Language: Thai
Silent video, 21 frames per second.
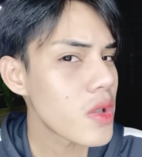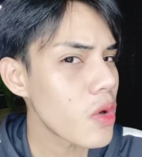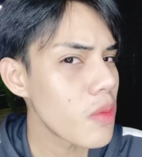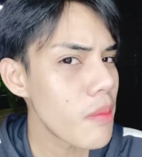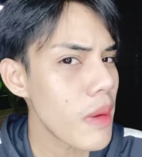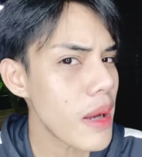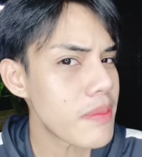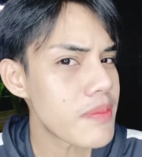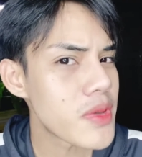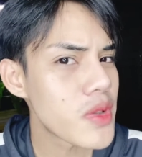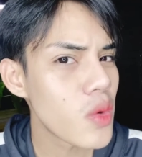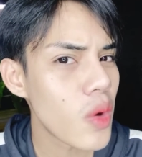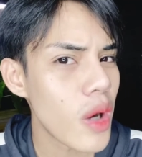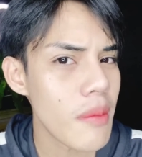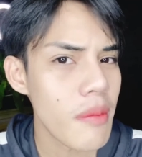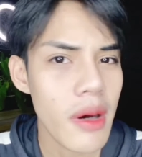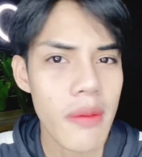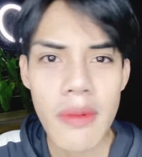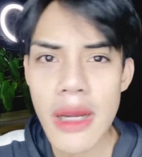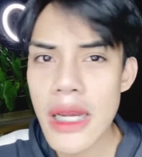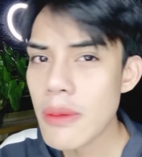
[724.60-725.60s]
แบบสวย
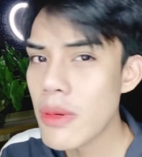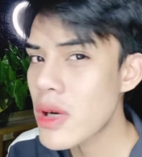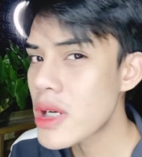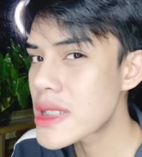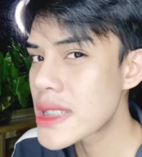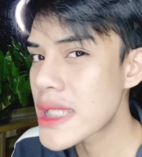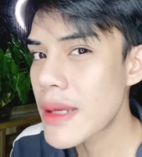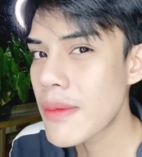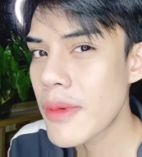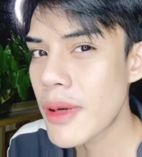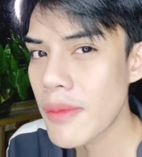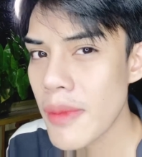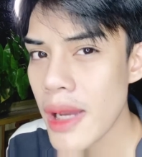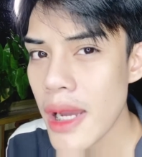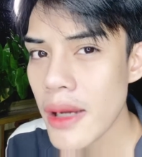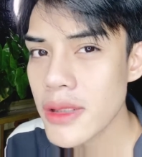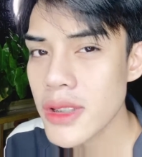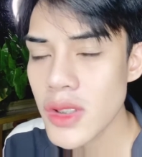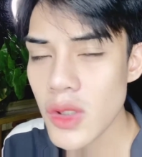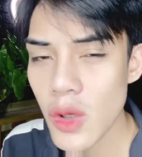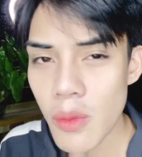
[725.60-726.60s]
มากๆพอใจมา
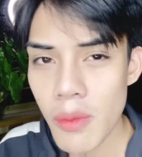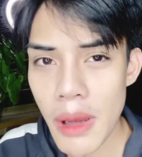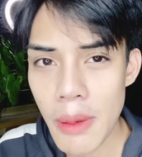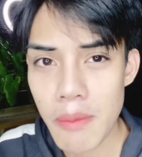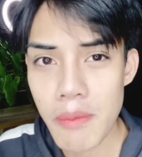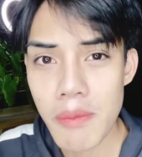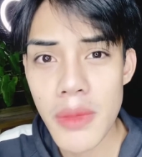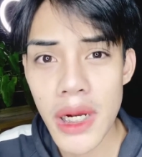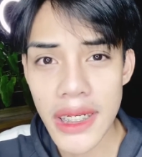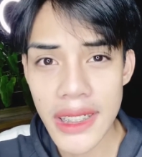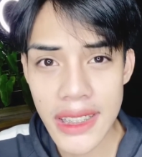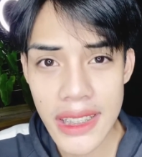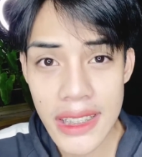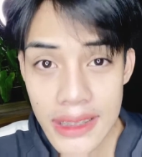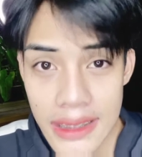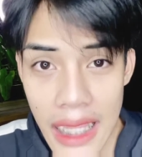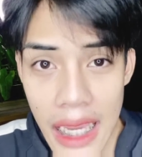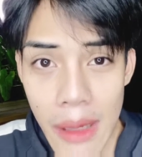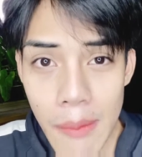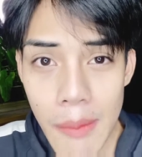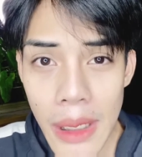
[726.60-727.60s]
กๆทรงแบบเหมือนที่
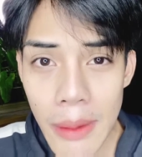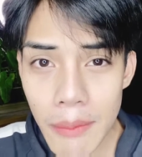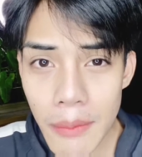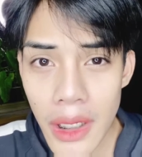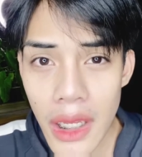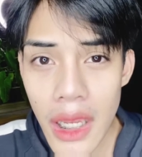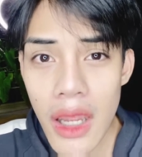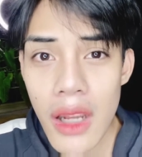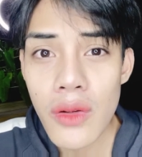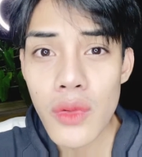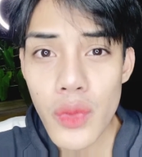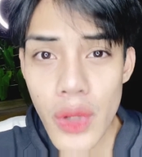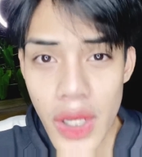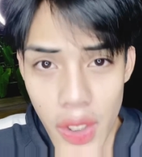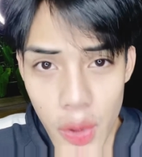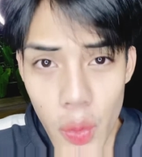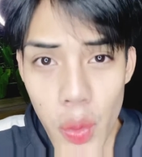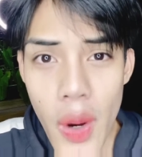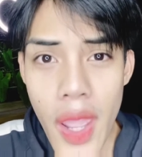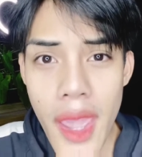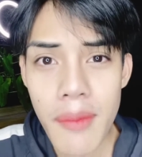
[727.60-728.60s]
ต้าแบบรี
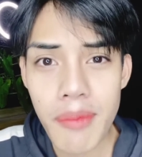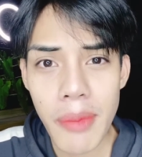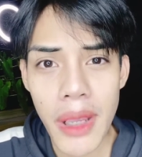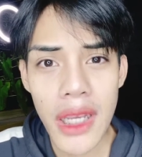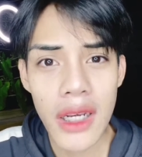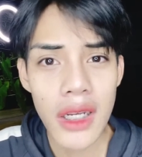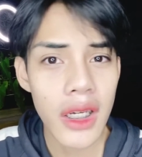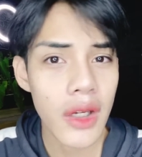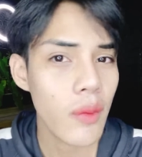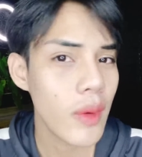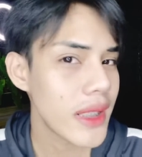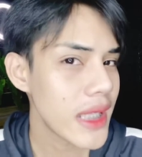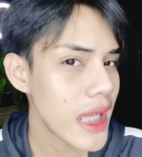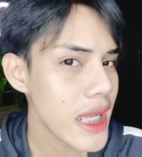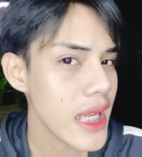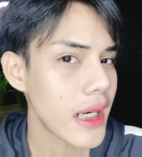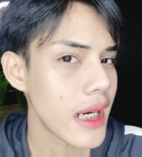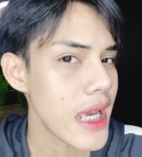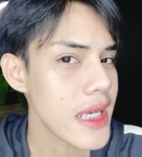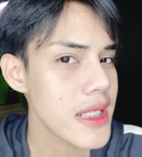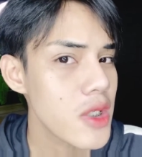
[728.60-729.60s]
เควสไปเลยว่าต้าอ
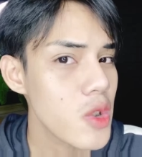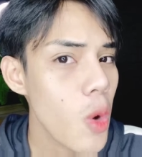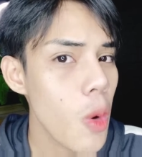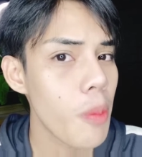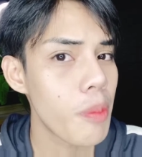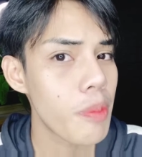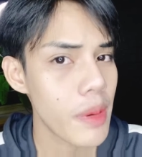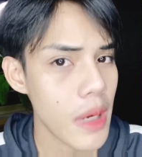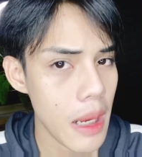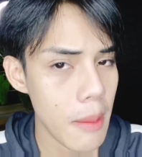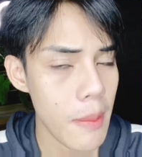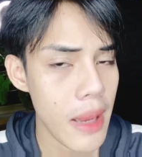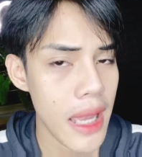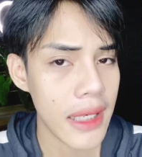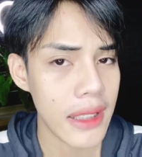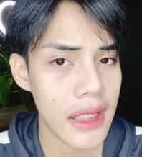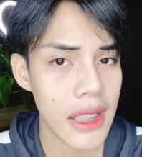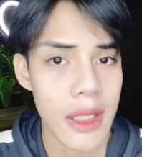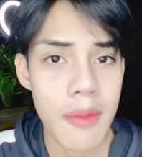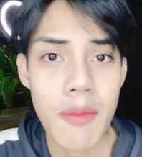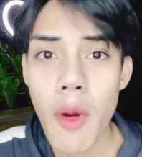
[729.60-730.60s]
ยากได้ทรงประมาณ
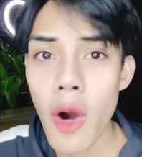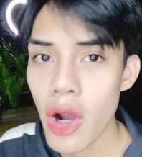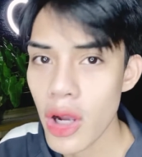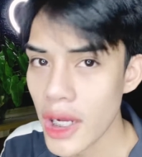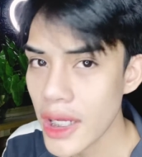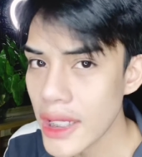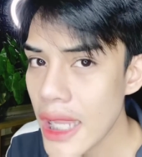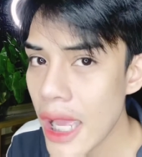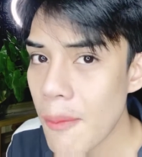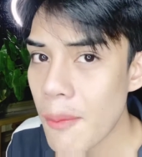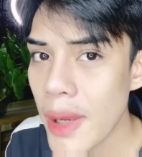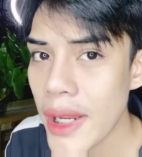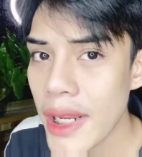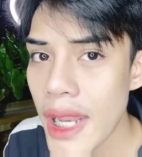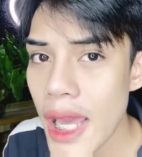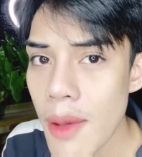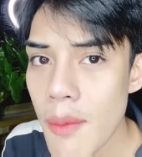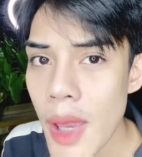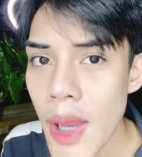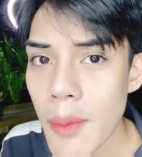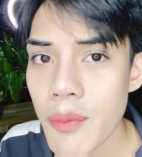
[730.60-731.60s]
นี้หมอก็ทำให้ได้
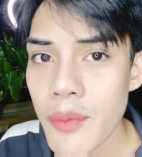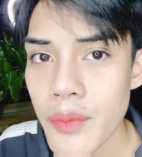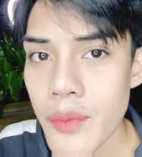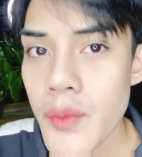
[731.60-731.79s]
แบบ